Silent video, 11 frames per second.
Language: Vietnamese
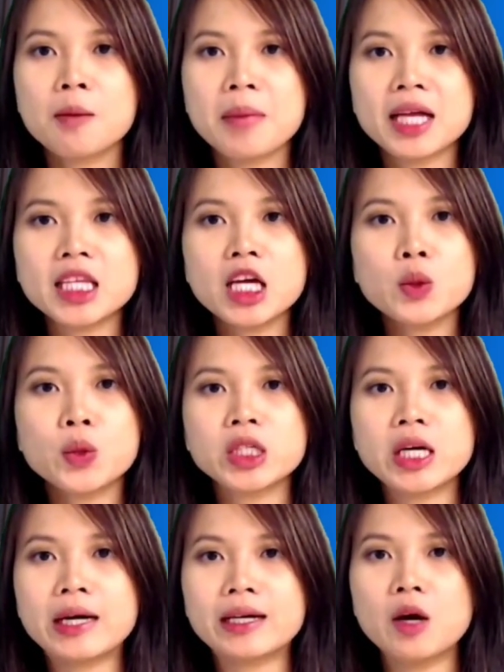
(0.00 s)
bạn thân của
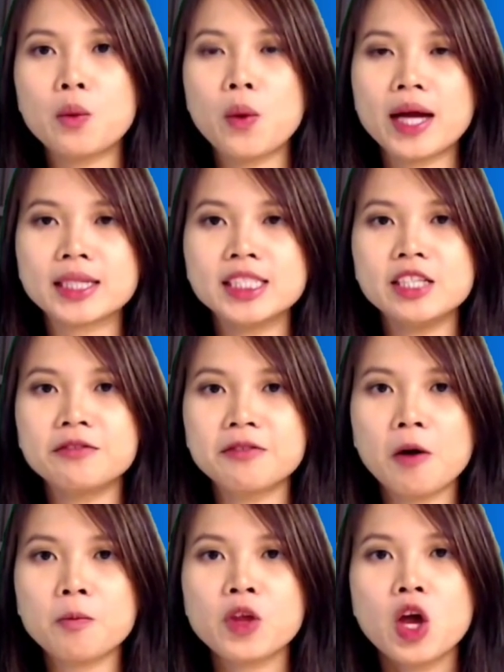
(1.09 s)
nhà hoạt động Hoàng Chi
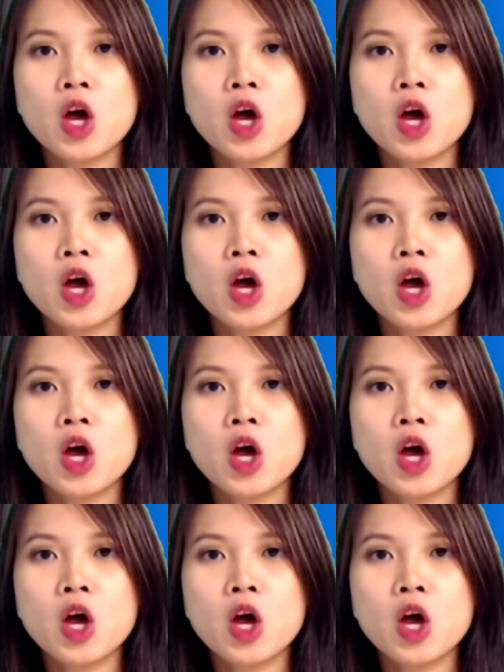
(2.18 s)
Phong,